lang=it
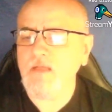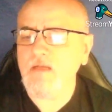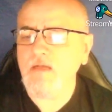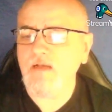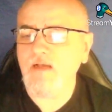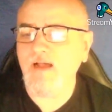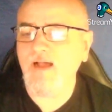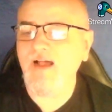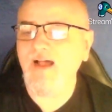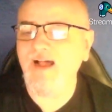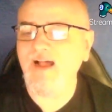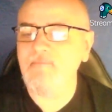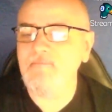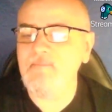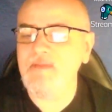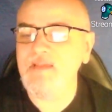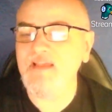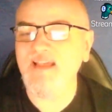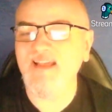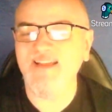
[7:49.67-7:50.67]
Ah,
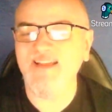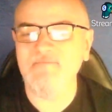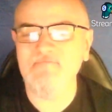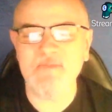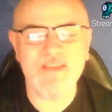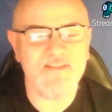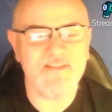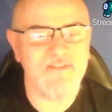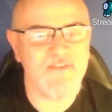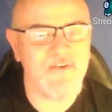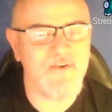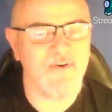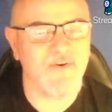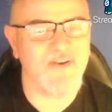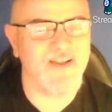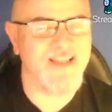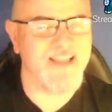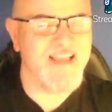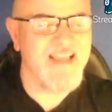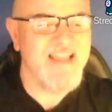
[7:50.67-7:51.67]
mitico,
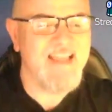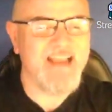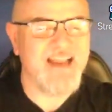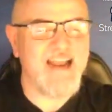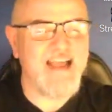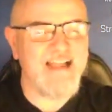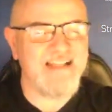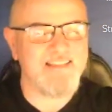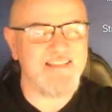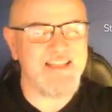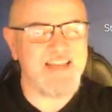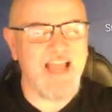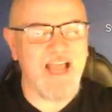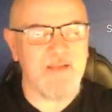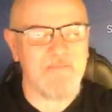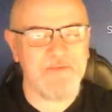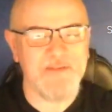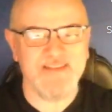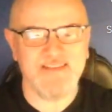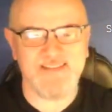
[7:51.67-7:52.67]
grande
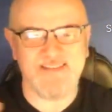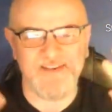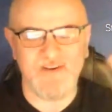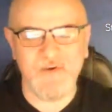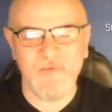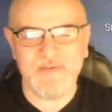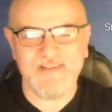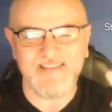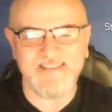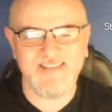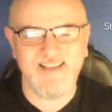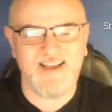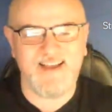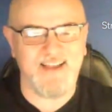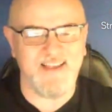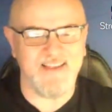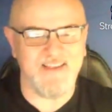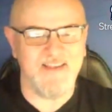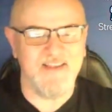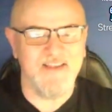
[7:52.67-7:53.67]
Rapis, come
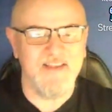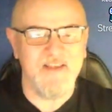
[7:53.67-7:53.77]
stai?